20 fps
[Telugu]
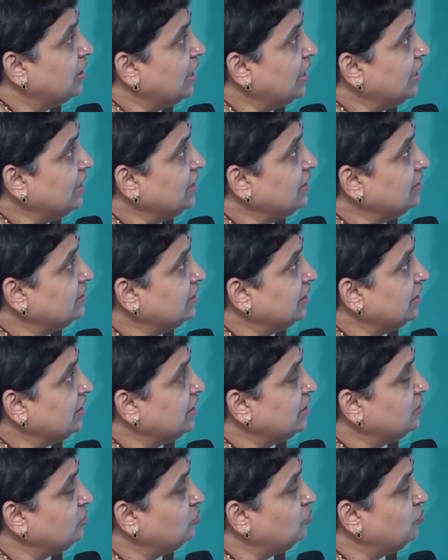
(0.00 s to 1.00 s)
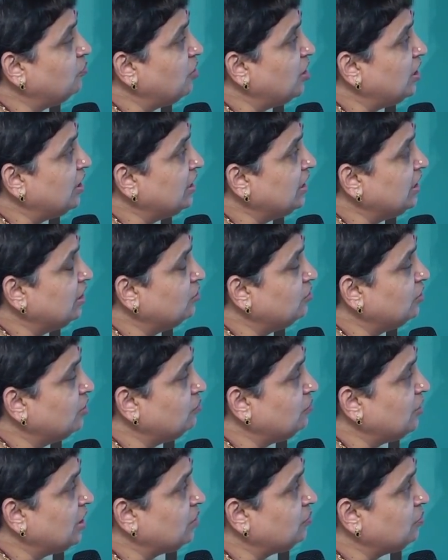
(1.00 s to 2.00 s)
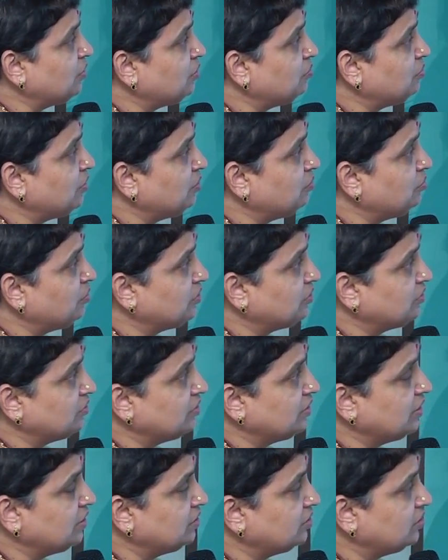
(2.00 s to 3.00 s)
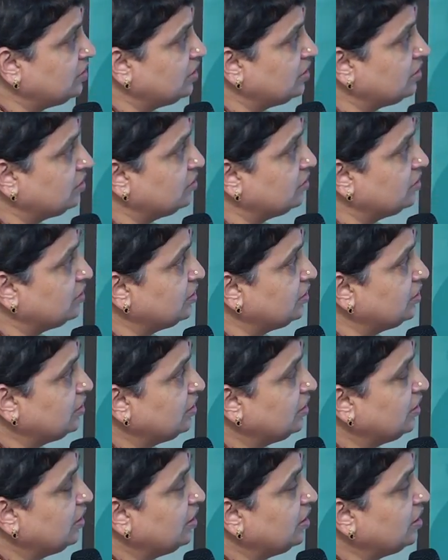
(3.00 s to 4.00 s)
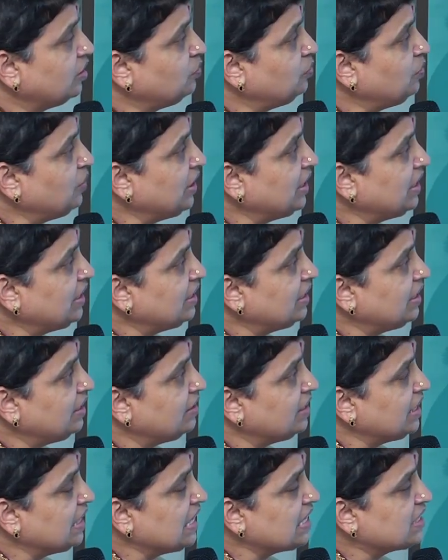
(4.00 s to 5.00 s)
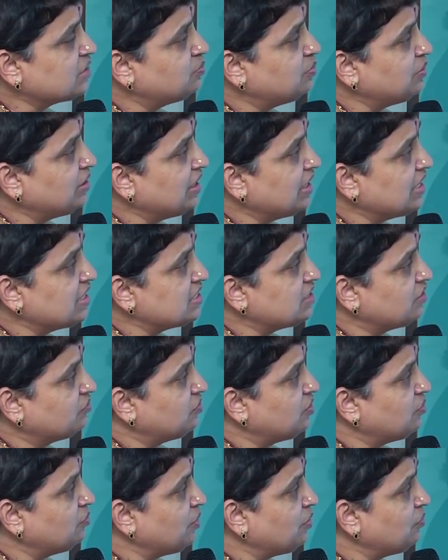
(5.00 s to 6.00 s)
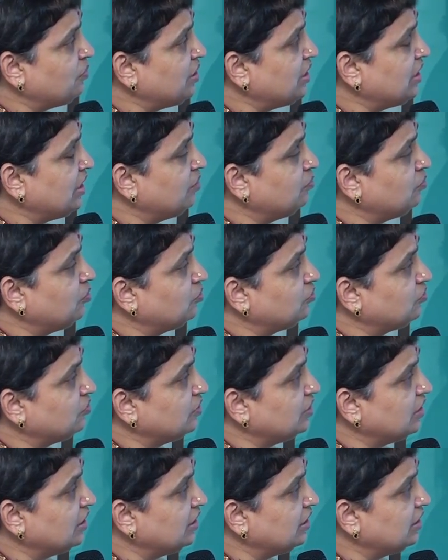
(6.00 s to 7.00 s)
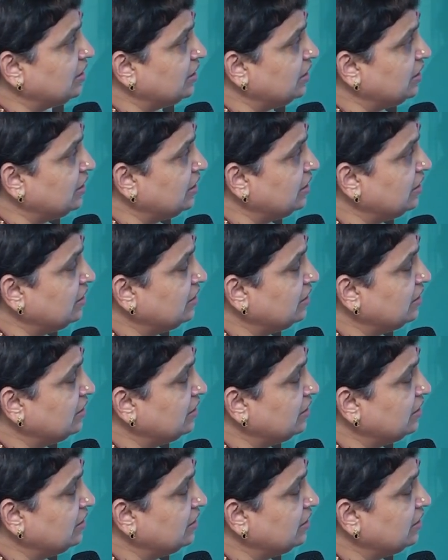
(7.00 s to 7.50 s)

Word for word: దానికి తగ్గట్టు బాడీలో కూడా మార్పు ఏర్పడిపోతుంది అంటున్నారు రిపీటెడ్ రీ ఎక్స్పీరియన్స్ ఆఫ్ ద మెమరీ ఏమవుతుందంటే